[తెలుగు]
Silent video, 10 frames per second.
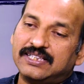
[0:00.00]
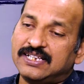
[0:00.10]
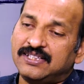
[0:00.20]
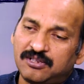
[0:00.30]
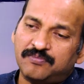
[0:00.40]

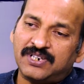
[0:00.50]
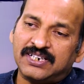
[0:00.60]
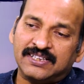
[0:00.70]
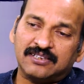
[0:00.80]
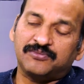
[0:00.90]
దీంతో
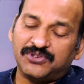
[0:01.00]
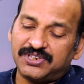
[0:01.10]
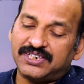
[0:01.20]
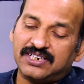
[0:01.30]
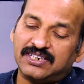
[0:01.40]
పాటు ఇంతకు ముందు
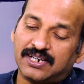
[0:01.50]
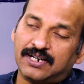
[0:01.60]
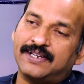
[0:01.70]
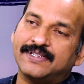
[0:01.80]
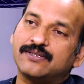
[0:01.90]
ఏంటంటే
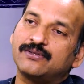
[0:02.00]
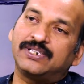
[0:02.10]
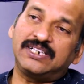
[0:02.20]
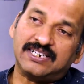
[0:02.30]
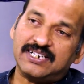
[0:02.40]
రిలయన్స్
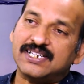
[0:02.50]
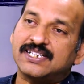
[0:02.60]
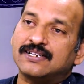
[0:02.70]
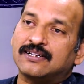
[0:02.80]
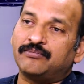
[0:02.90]

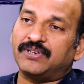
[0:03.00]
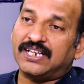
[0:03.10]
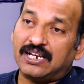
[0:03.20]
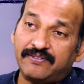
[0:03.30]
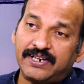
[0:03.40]
ఇంటర్నేషనల్
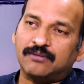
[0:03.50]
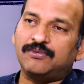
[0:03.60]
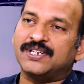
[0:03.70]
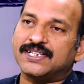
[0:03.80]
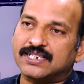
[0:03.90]
కంపెనీ
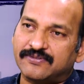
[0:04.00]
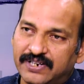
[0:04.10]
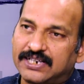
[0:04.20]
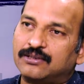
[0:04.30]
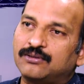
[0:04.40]
డబ్ల్యూహెచ్
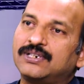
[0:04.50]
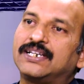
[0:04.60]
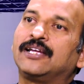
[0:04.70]
వీళ్ళతో కూడా